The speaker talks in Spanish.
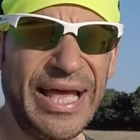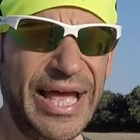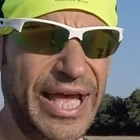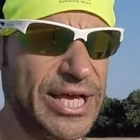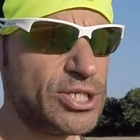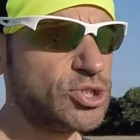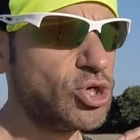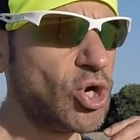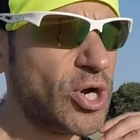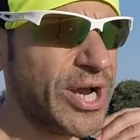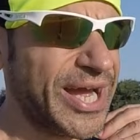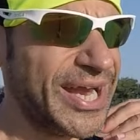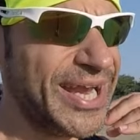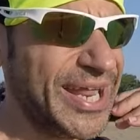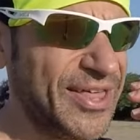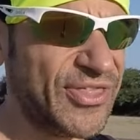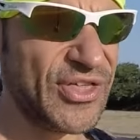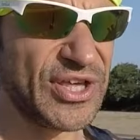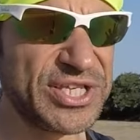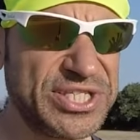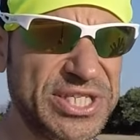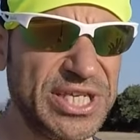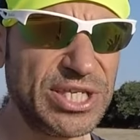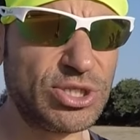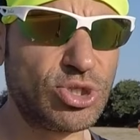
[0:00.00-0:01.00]
Es lo que
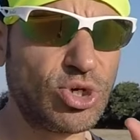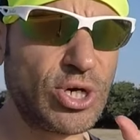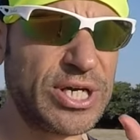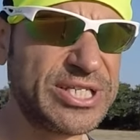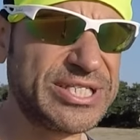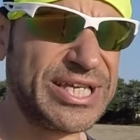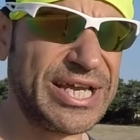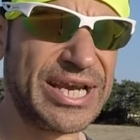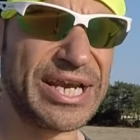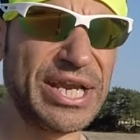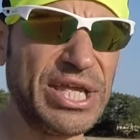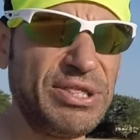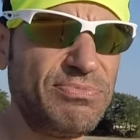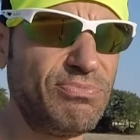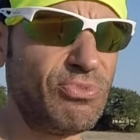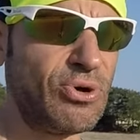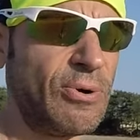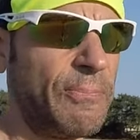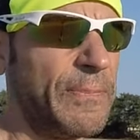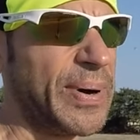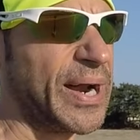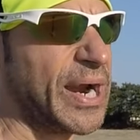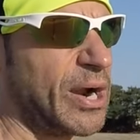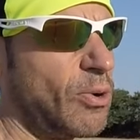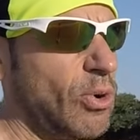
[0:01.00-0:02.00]
necesito ese
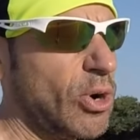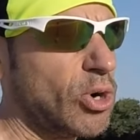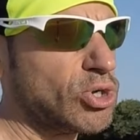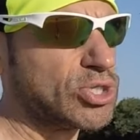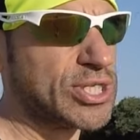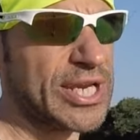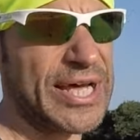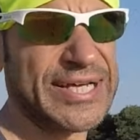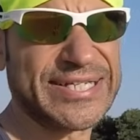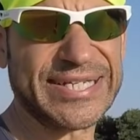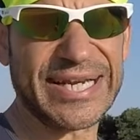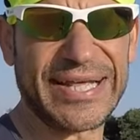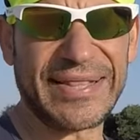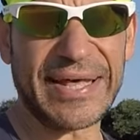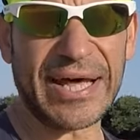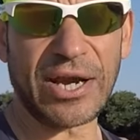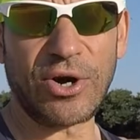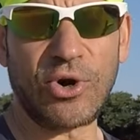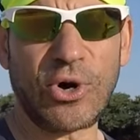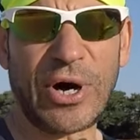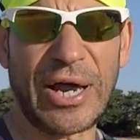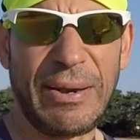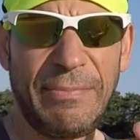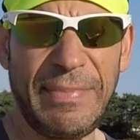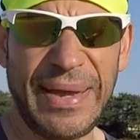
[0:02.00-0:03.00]
ritmo para luego
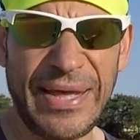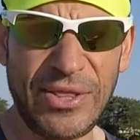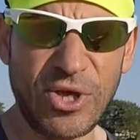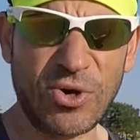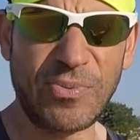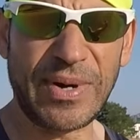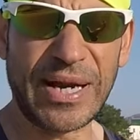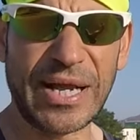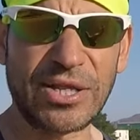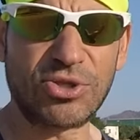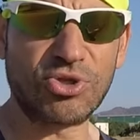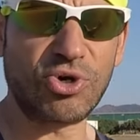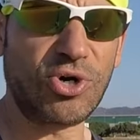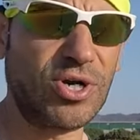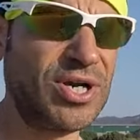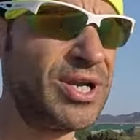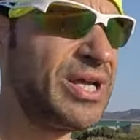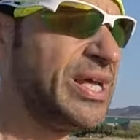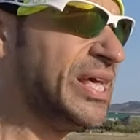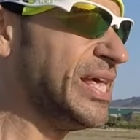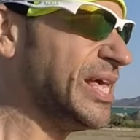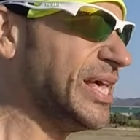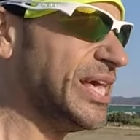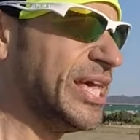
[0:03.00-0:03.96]
trasladarlo al medio maratón